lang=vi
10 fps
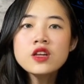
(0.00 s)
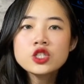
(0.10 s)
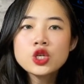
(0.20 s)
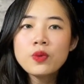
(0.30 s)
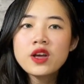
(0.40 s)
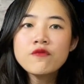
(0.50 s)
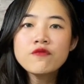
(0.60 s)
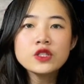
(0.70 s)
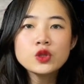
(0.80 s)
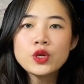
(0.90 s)
trong khi
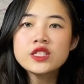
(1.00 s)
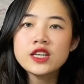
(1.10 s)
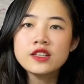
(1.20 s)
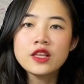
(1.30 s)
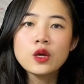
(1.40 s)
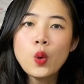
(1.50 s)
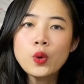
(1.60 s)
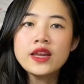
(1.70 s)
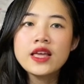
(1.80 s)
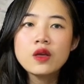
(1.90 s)
vẫn duy trì tính
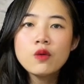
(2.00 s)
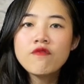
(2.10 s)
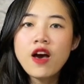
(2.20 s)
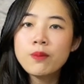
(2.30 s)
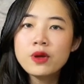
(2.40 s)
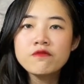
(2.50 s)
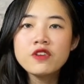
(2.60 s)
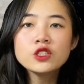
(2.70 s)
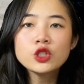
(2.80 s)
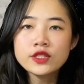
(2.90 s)
ổn định và bền
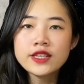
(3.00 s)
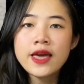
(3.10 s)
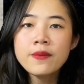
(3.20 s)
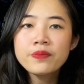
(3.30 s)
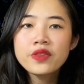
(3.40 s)
vững cho xe.